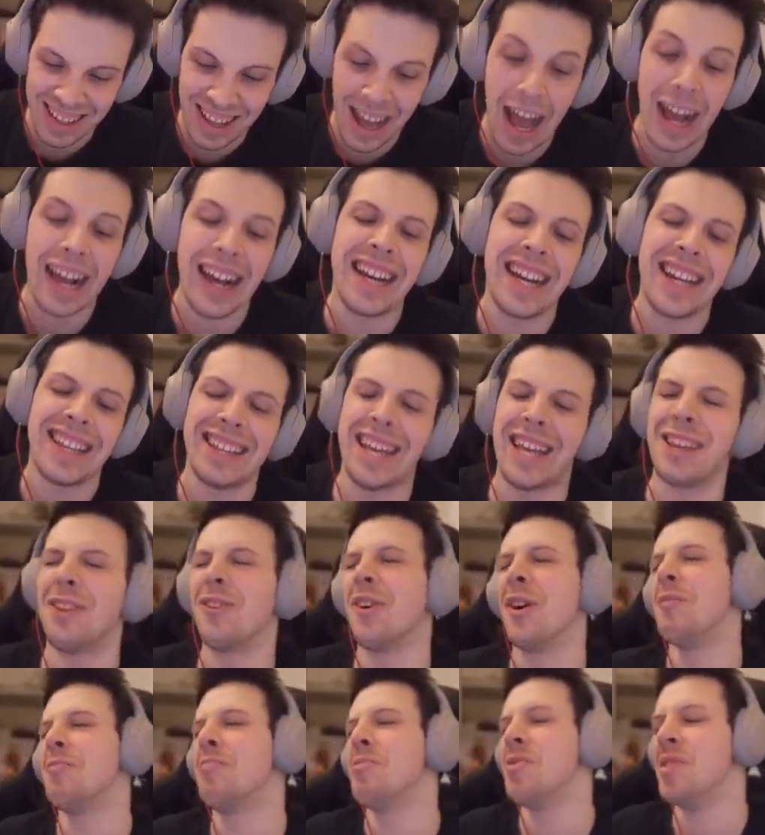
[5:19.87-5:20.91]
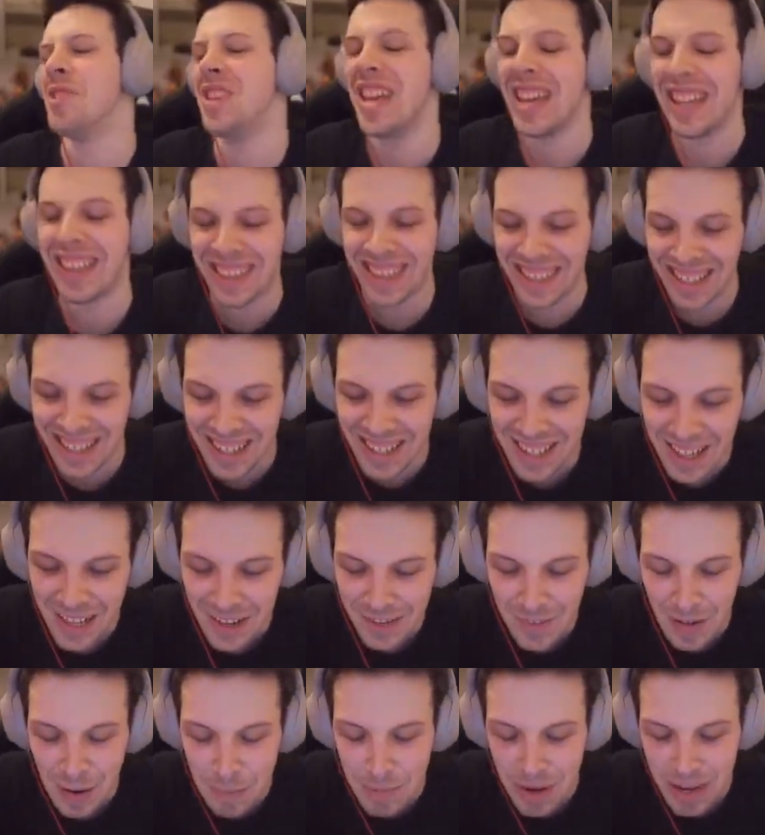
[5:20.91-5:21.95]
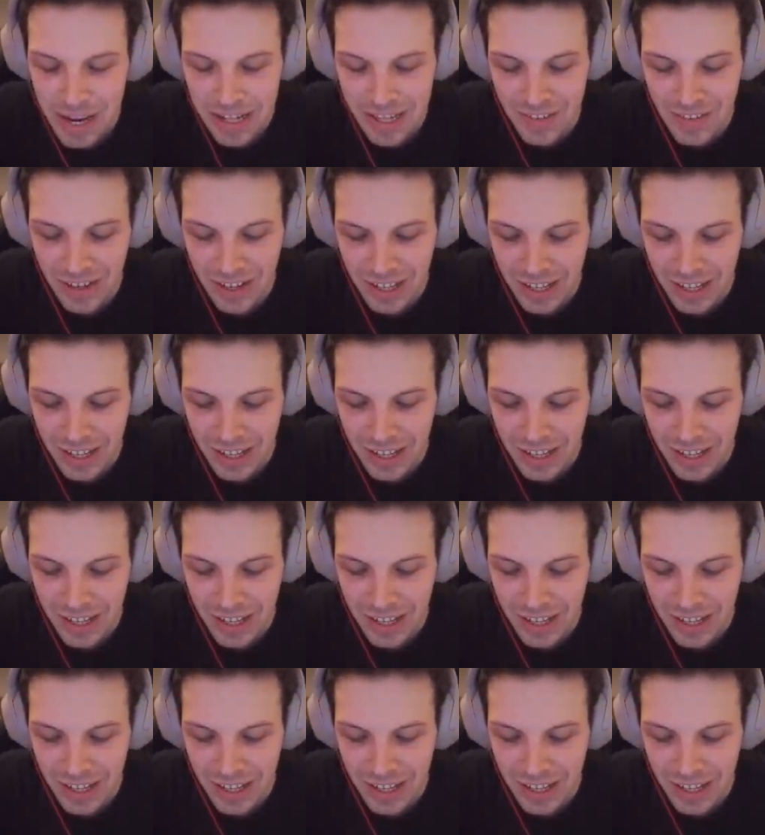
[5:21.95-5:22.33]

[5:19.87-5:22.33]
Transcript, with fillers: Ha crittato quei pugnetti. Va bene,